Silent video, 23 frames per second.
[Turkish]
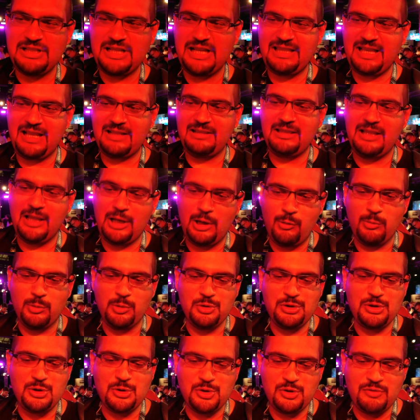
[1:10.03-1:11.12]
Zaten
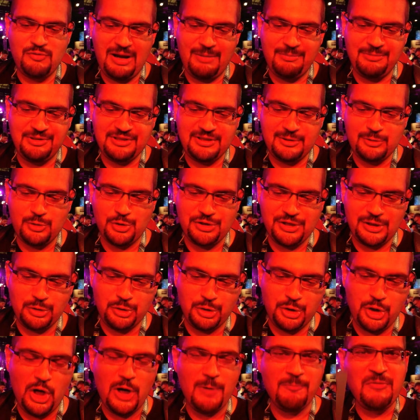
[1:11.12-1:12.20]
Lenovo'nun sözünü vermişti. Sözünde
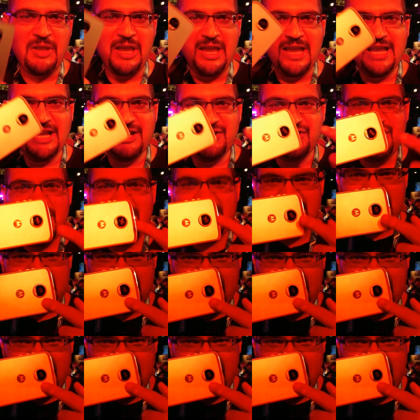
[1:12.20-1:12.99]
duruyor. Cihazda